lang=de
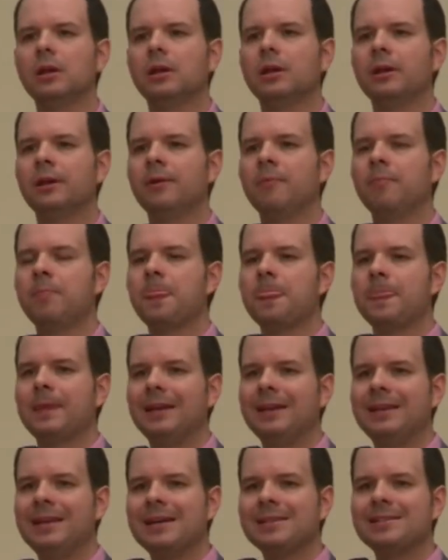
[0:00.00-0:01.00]
ähm,
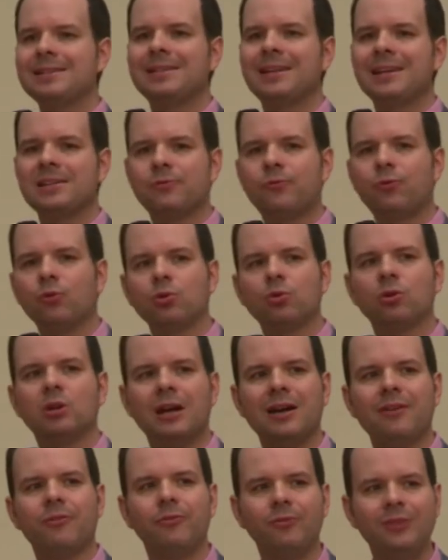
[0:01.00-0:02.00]
dass das
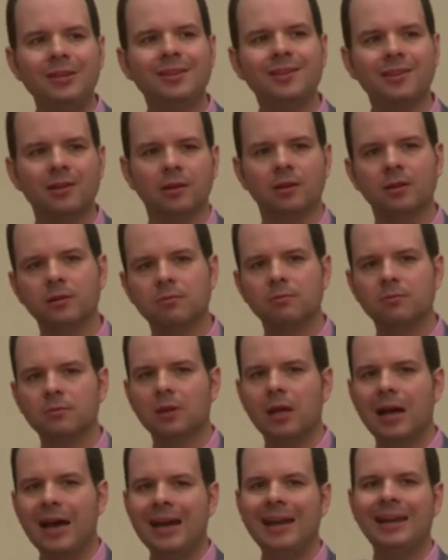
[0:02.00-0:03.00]
Fotografieren
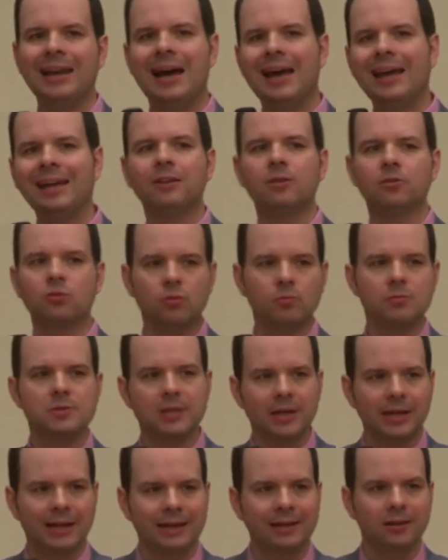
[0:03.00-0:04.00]
ein
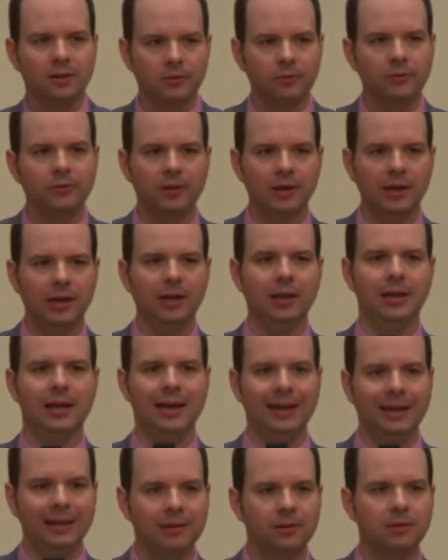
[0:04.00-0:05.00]
Eigentumseingriff sei.
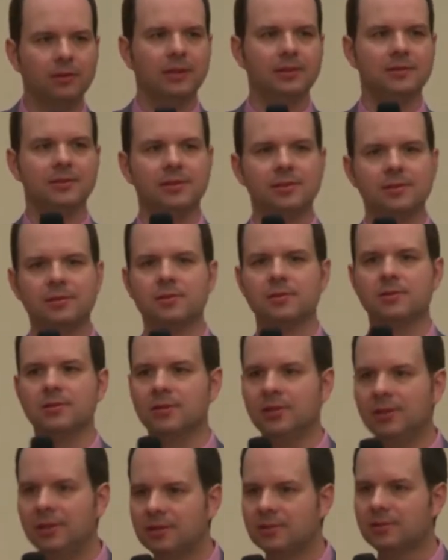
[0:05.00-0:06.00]
Nein, das ist es
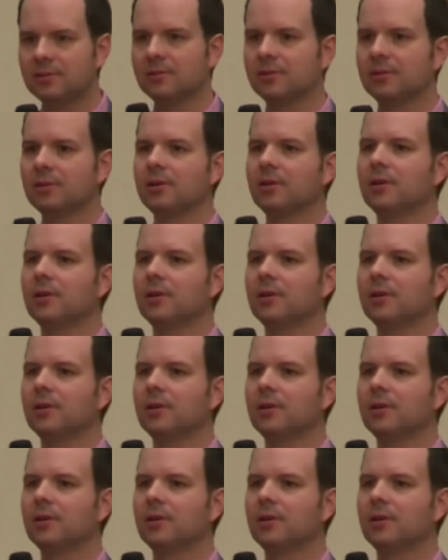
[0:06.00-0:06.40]
nicht.